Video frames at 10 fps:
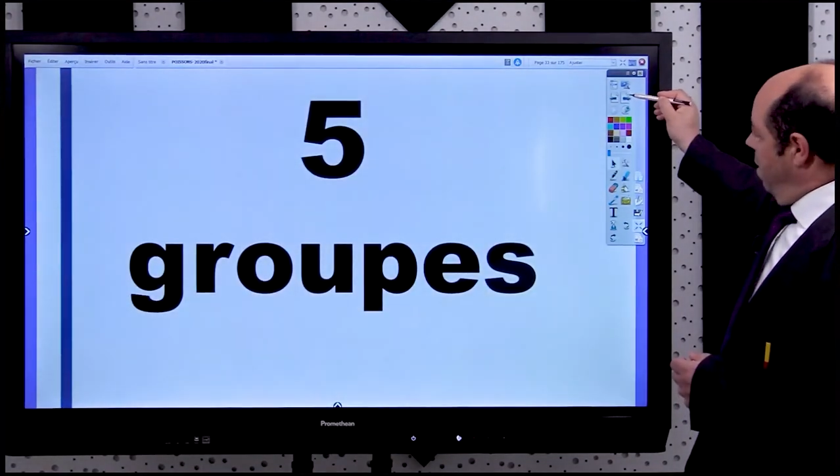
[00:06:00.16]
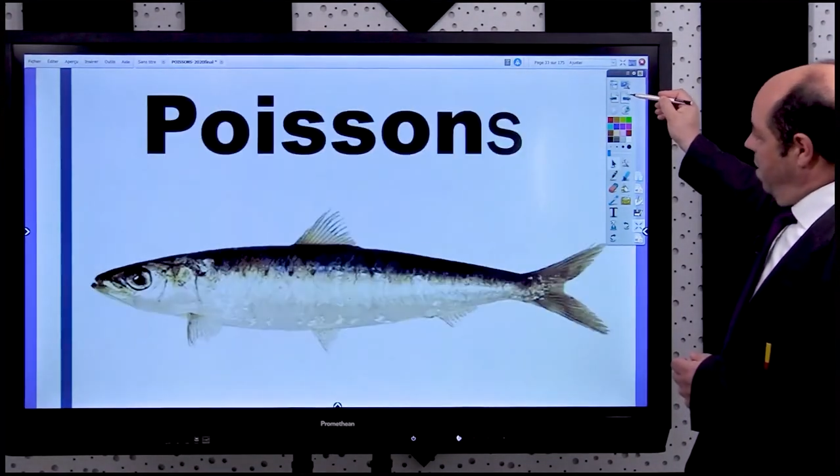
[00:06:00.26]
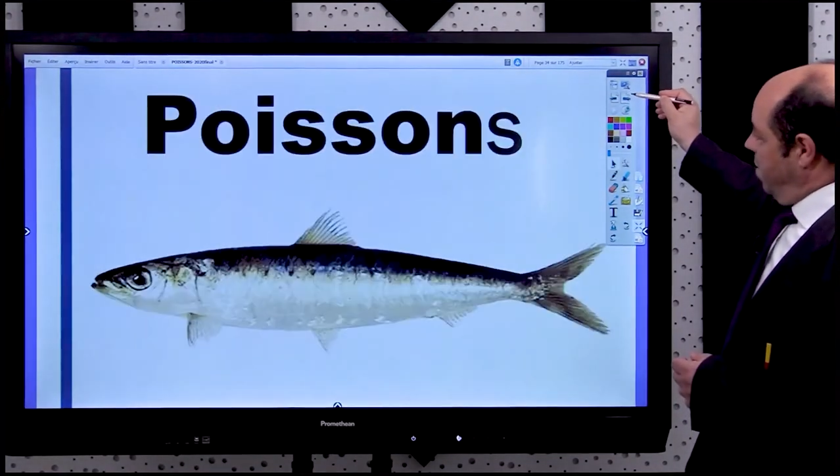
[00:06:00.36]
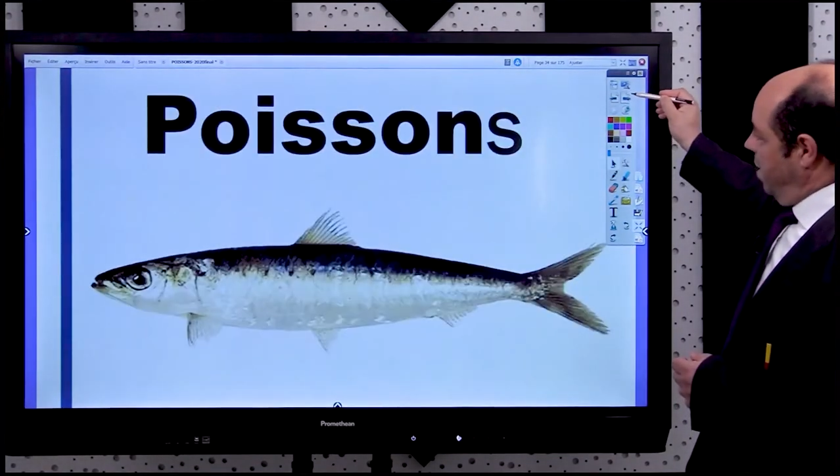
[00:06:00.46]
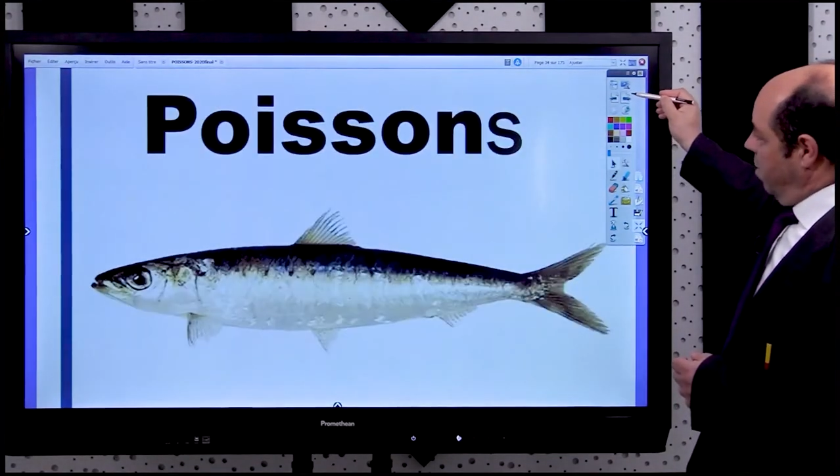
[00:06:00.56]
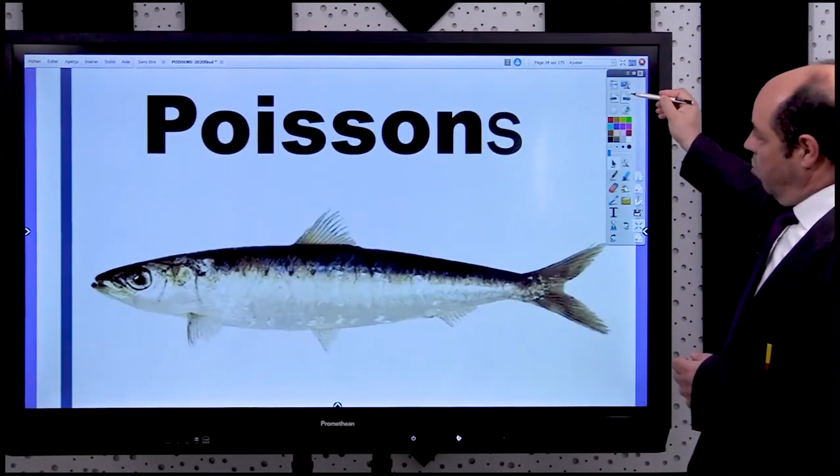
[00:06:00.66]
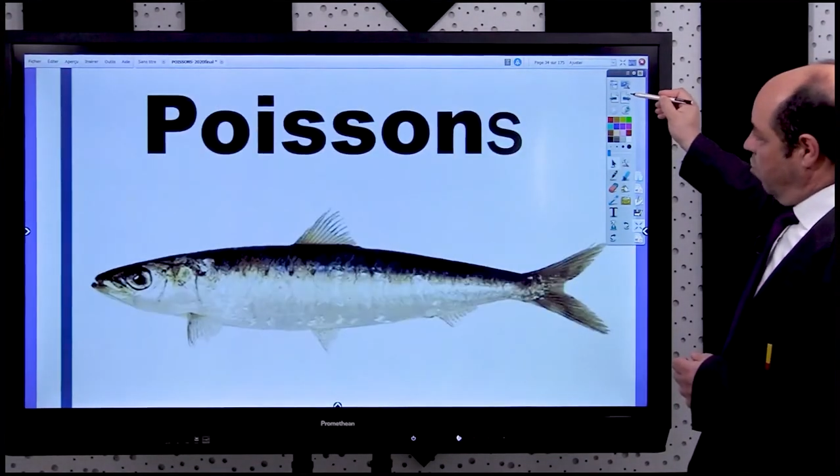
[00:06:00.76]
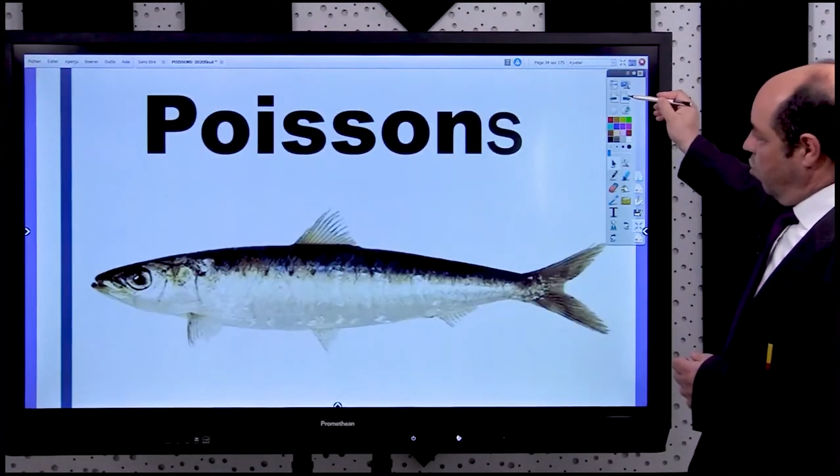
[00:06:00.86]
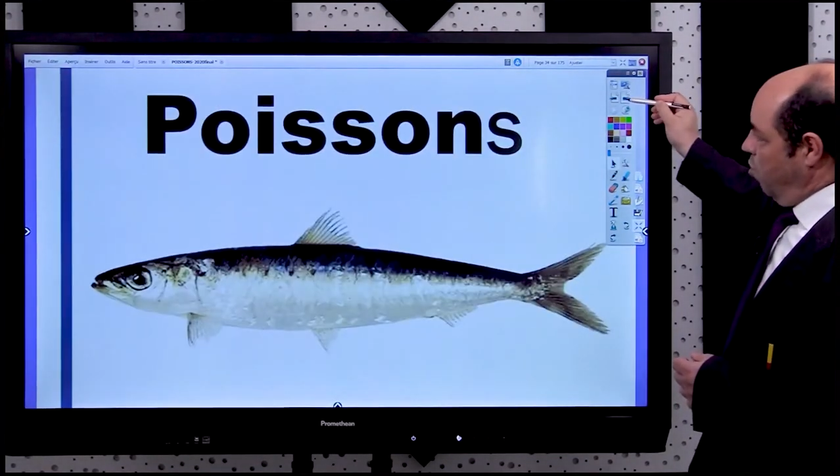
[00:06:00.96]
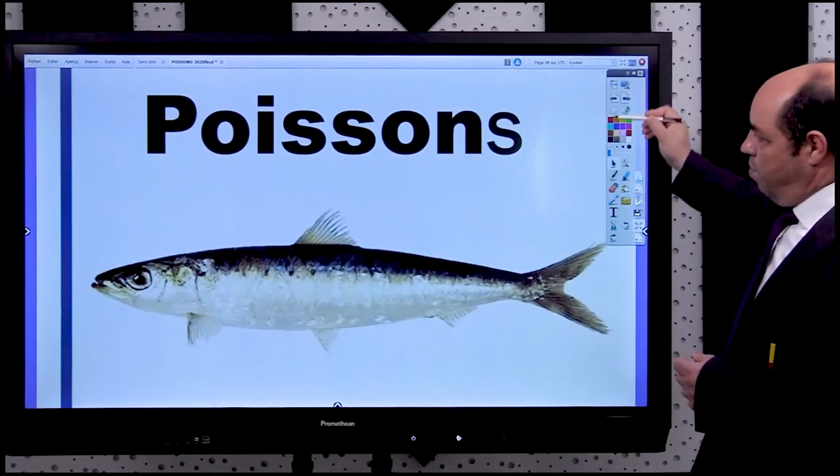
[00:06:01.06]
Les cinq
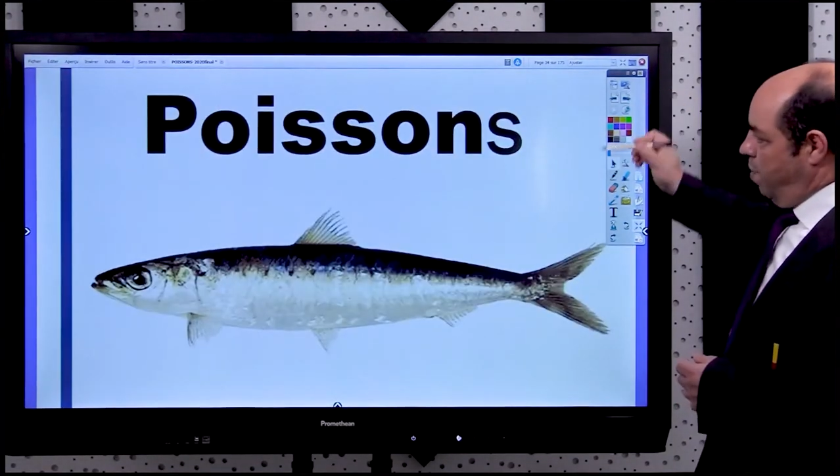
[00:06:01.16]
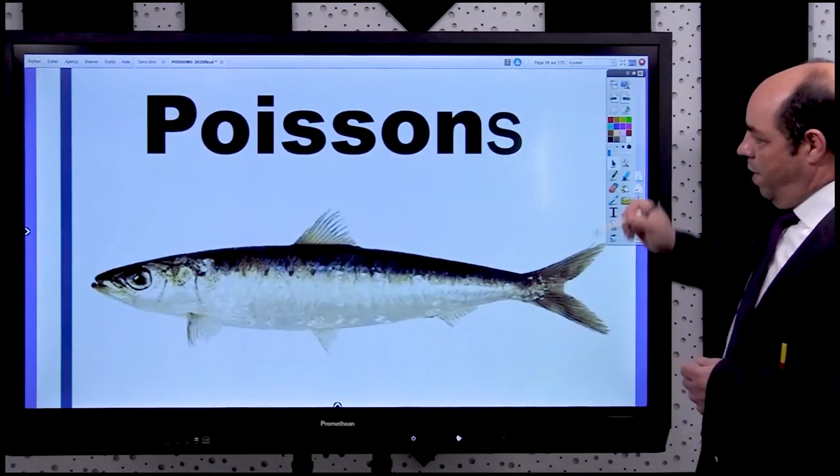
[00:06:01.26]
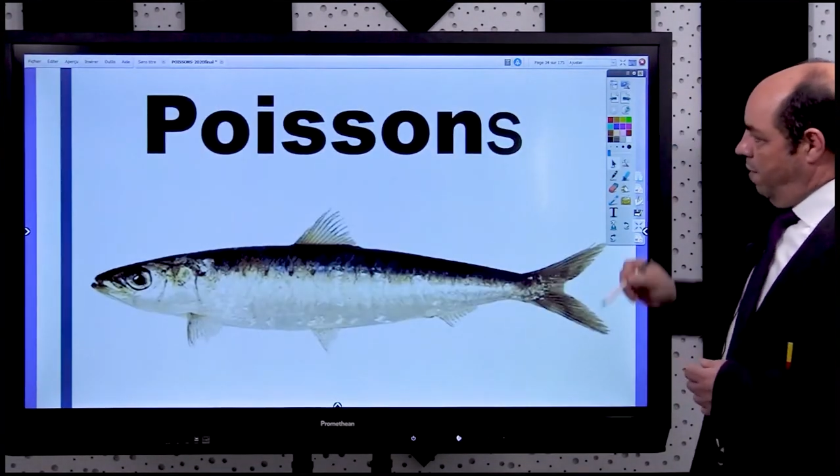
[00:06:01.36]
groupes